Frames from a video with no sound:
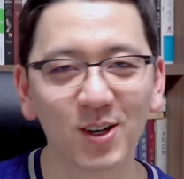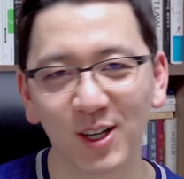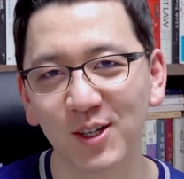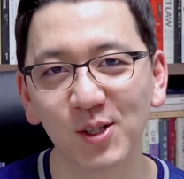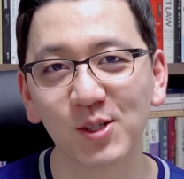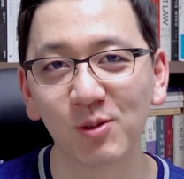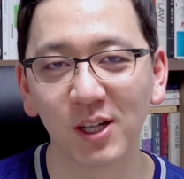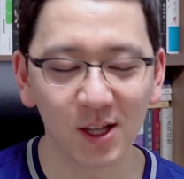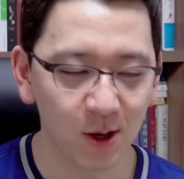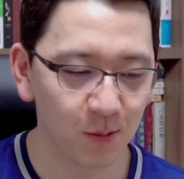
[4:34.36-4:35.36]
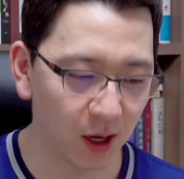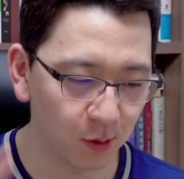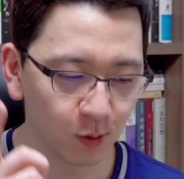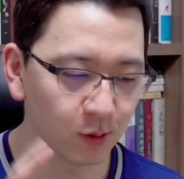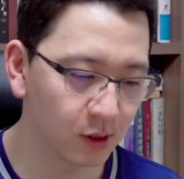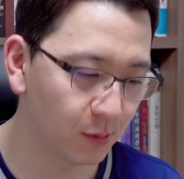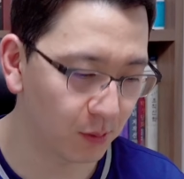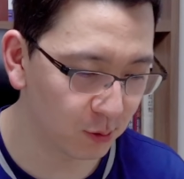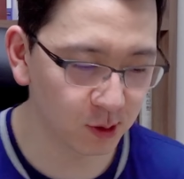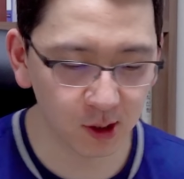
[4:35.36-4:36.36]
약간 그렇습니다. 바로 이제
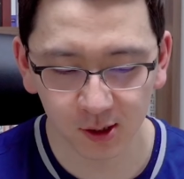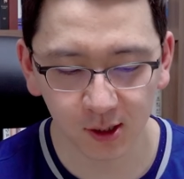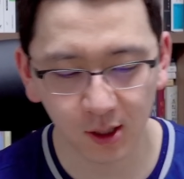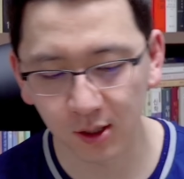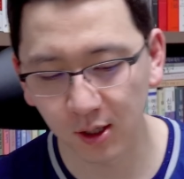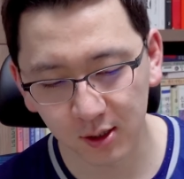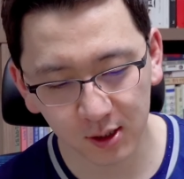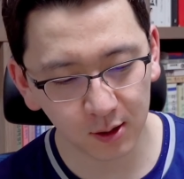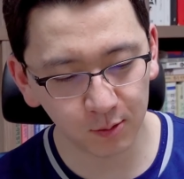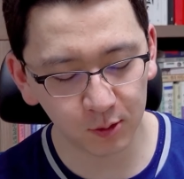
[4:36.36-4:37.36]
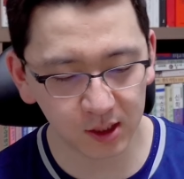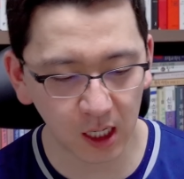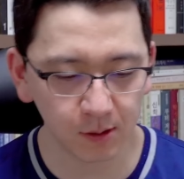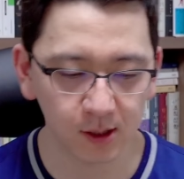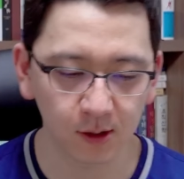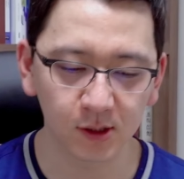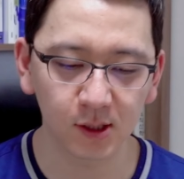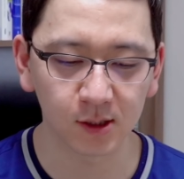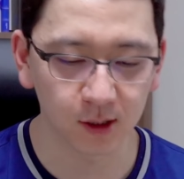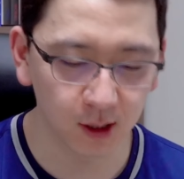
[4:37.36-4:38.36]
바로 이야기 시작해야 돼. 짧아야
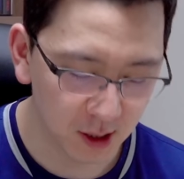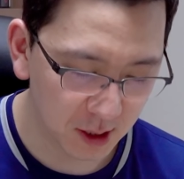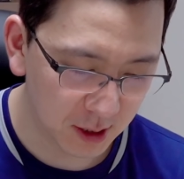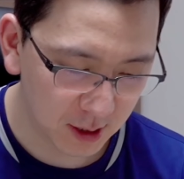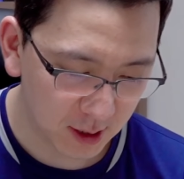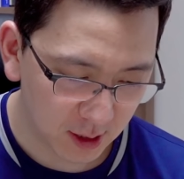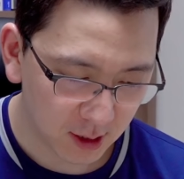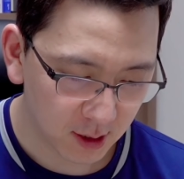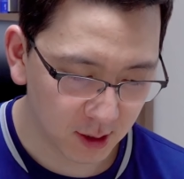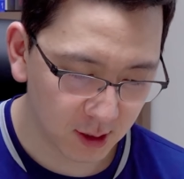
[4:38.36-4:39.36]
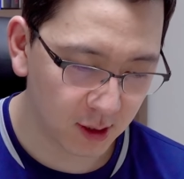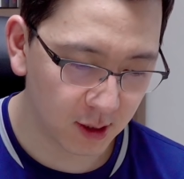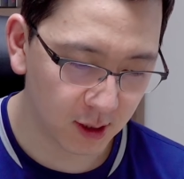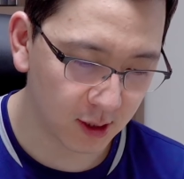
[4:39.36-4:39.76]
되거든. 아,